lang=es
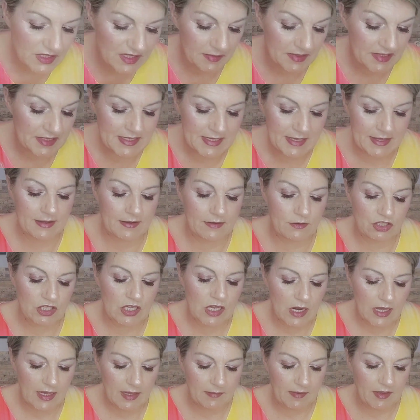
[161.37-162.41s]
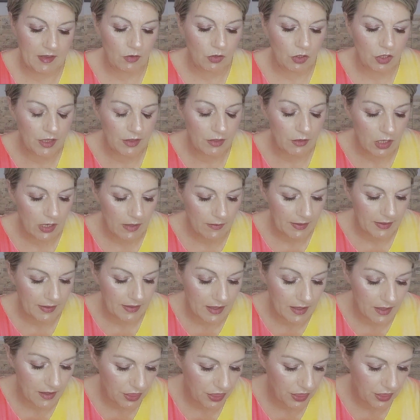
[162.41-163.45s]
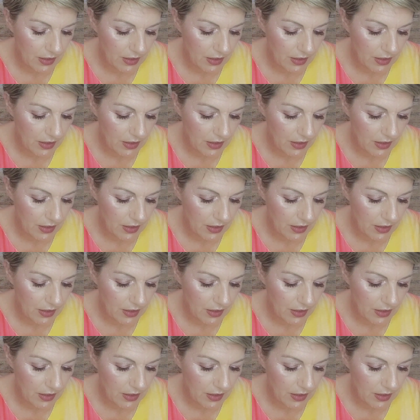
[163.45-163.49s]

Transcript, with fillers: es demasiada cosa la que me he cogido, la verdad.